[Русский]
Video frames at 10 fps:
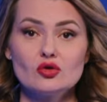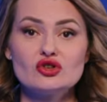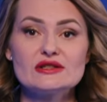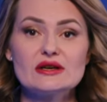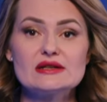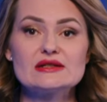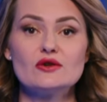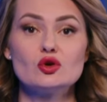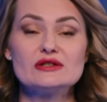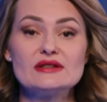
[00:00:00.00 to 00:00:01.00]

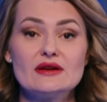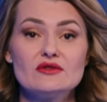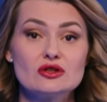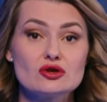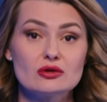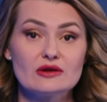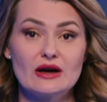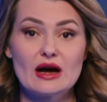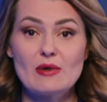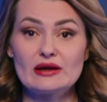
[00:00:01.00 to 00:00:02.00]
Участника СВО из деревни
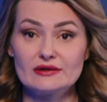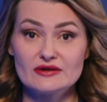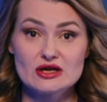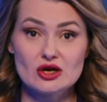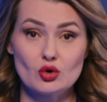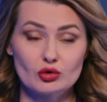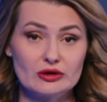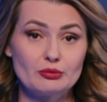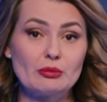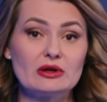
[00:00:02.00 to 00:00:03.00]
Дронова командование
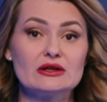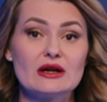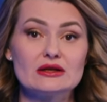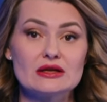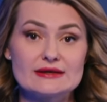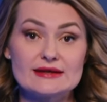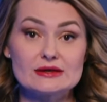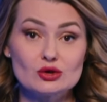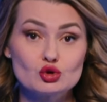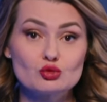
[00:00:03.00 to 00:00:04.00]
роты поблагодарило
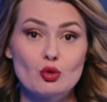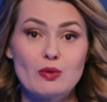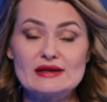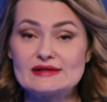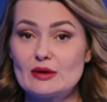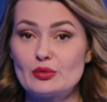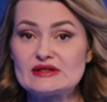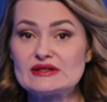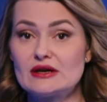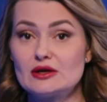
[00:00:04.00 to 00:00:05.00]
за службу.
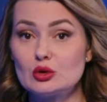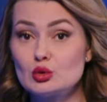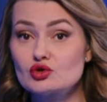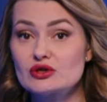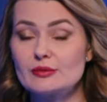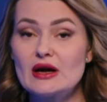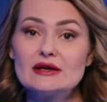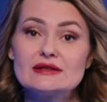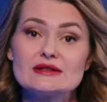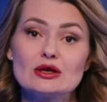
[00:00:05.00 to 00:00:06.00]
Бойца признали
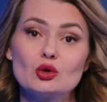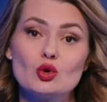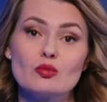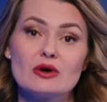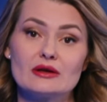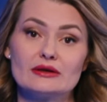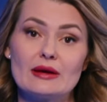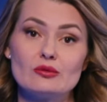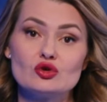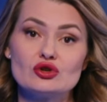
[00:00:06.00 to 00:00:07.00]
лучшим
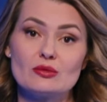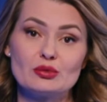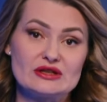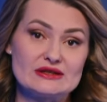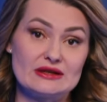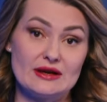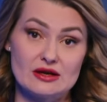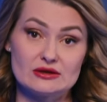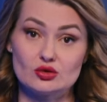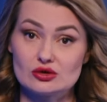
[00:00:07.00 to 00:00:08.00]
стрелком-гранатометчиком
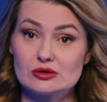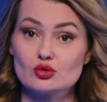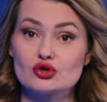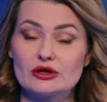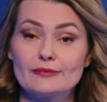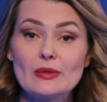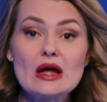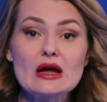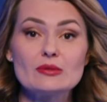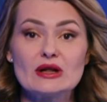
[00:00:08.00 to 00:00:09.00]
подразделения, где он служит.
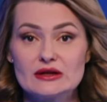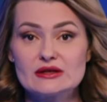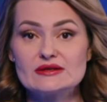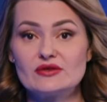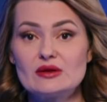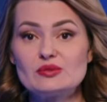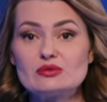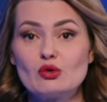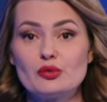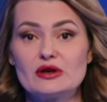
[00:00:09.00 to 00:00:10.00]

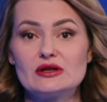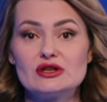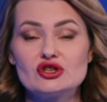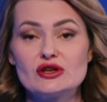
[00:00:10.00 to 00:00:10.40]
Благодарственное письмо передали